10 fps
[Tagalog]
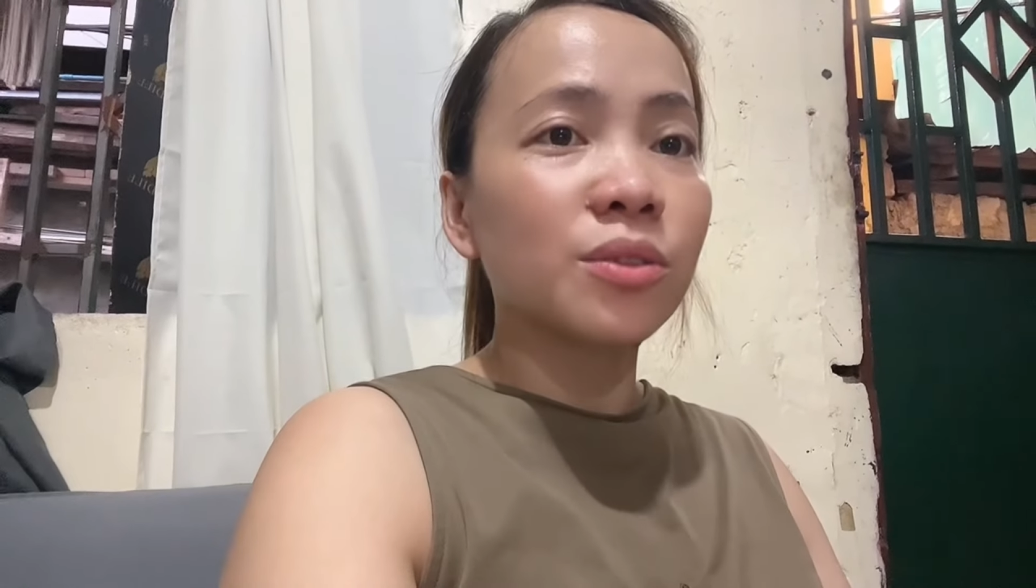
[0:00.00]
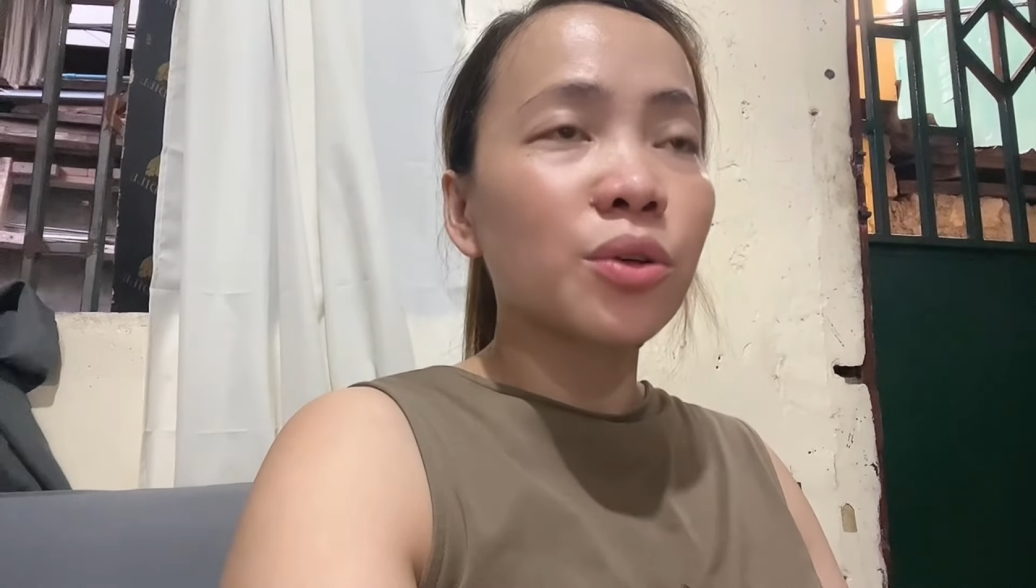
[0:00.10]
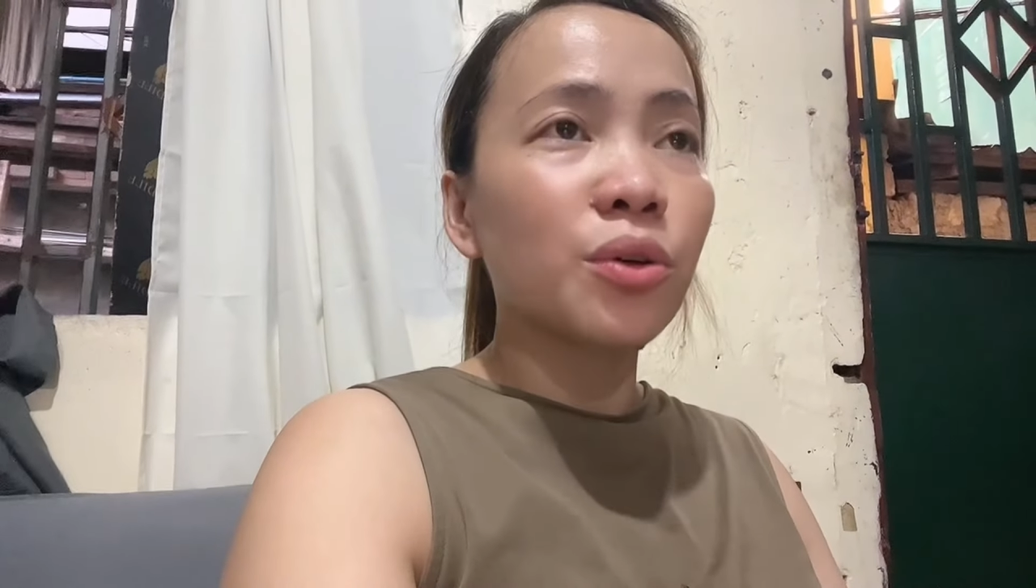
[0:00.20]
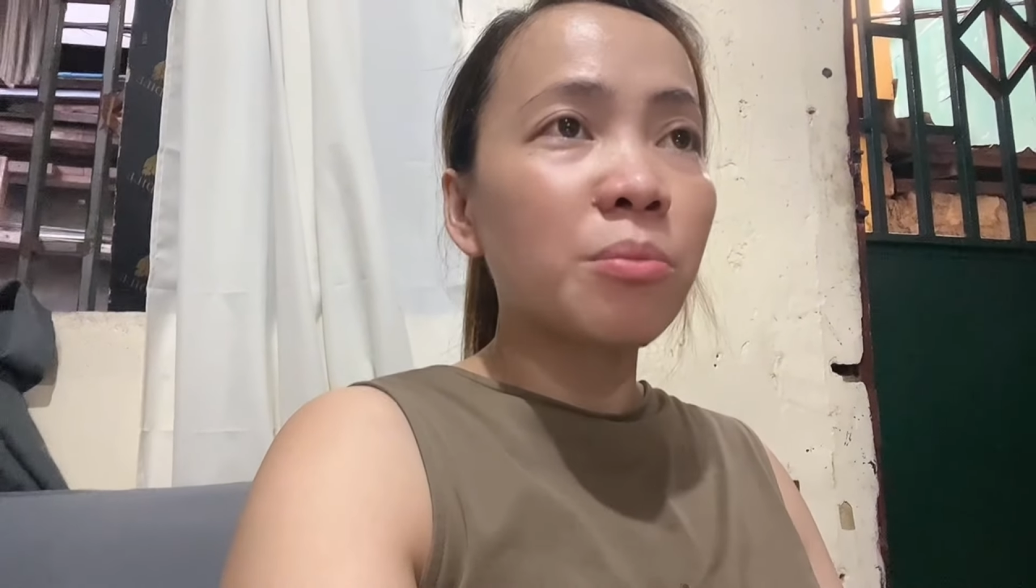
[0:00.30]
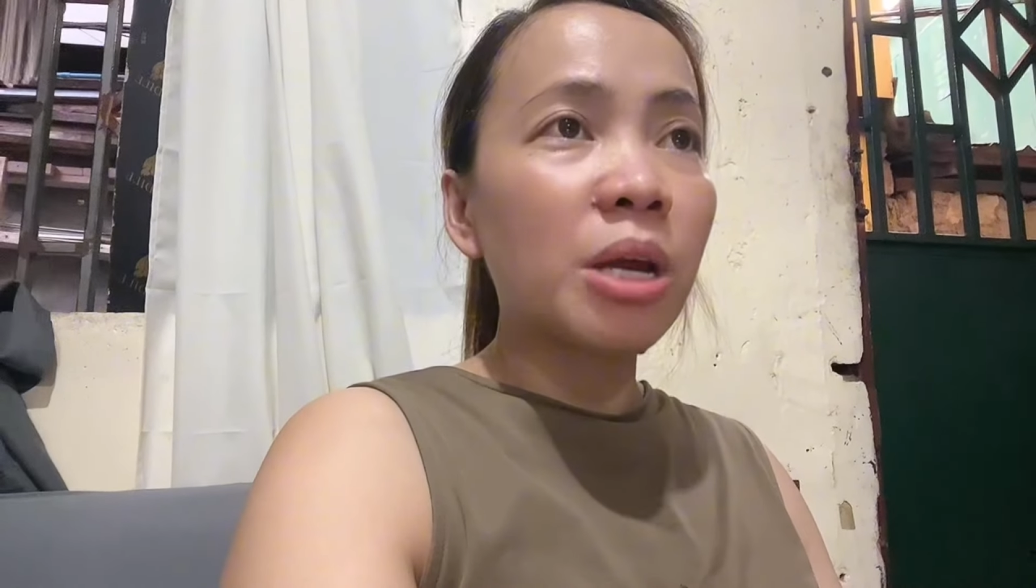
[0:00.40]
So,
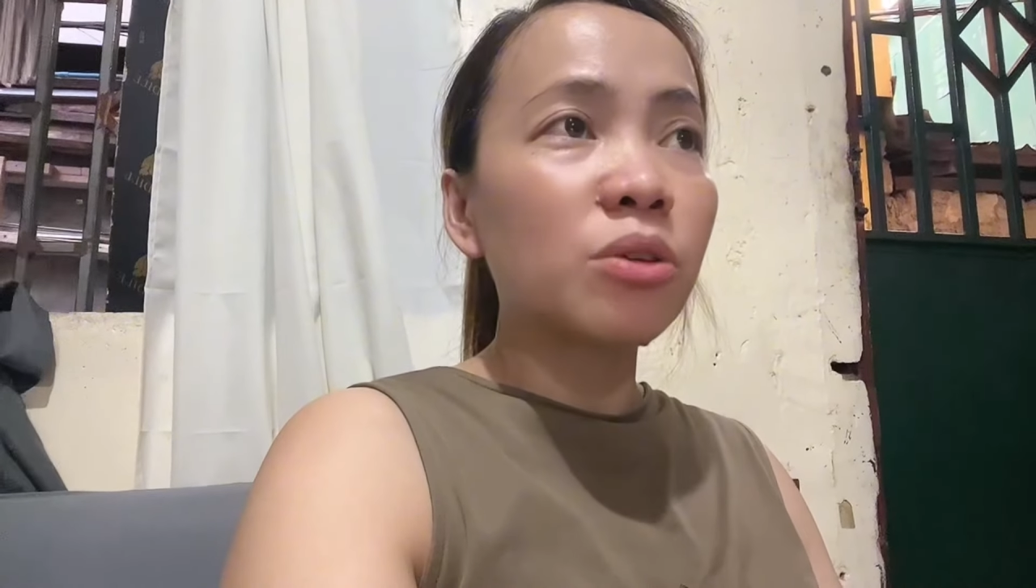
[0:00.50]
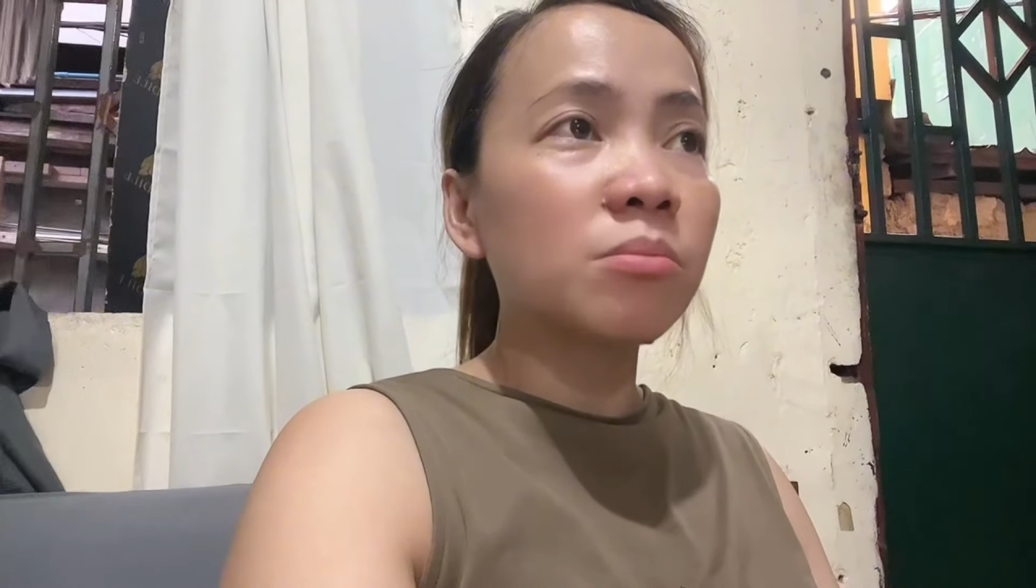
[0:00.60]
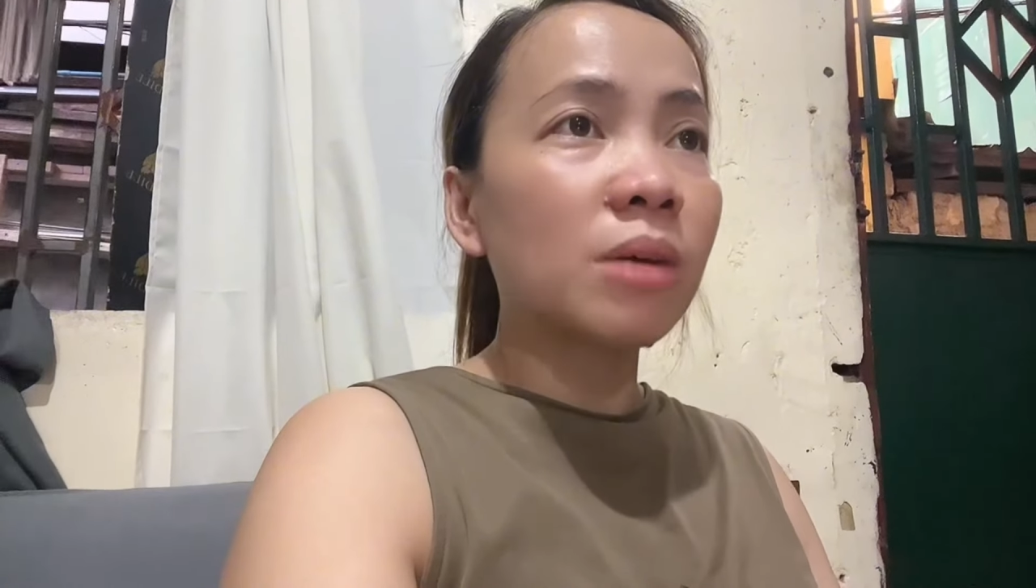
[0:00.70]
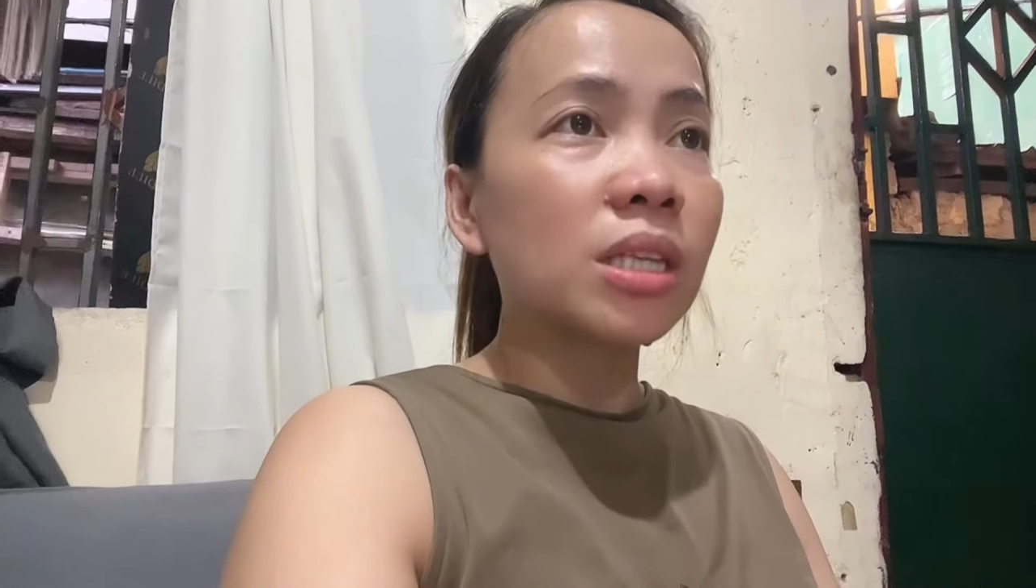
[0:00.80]
kung meron man